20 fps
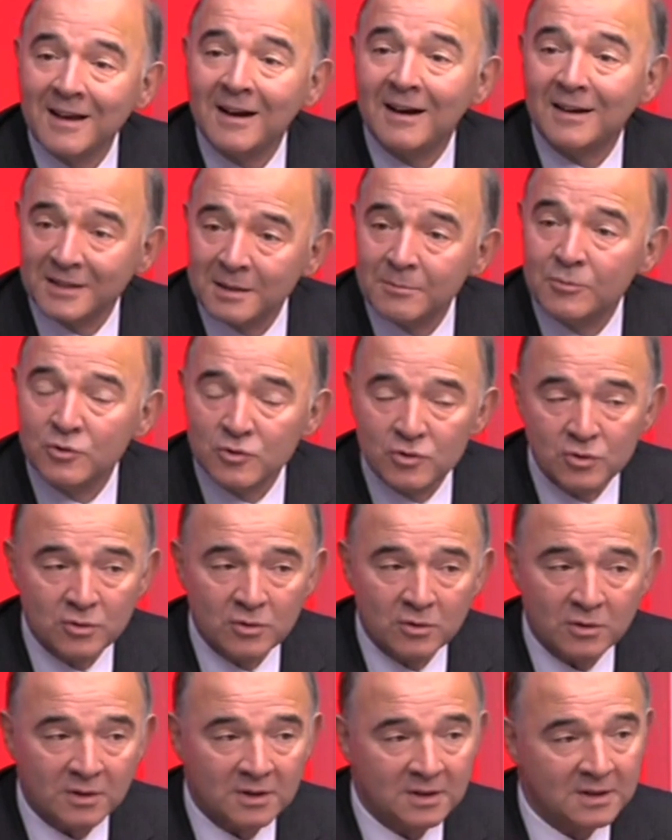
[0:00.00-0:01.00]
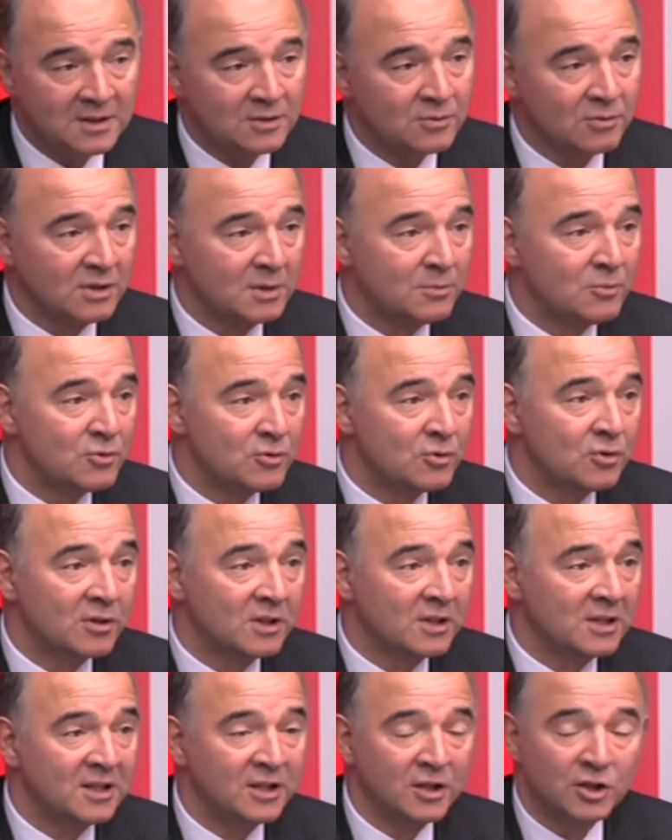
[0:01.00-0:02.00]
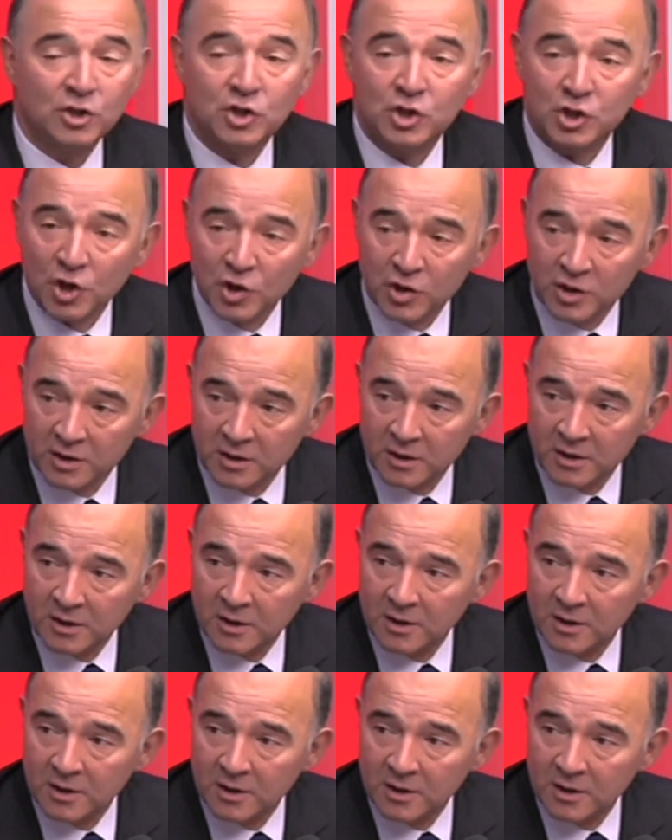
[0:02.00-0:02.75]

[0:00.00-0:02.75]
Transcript: y a des mesures qui sont des mesures qui choquent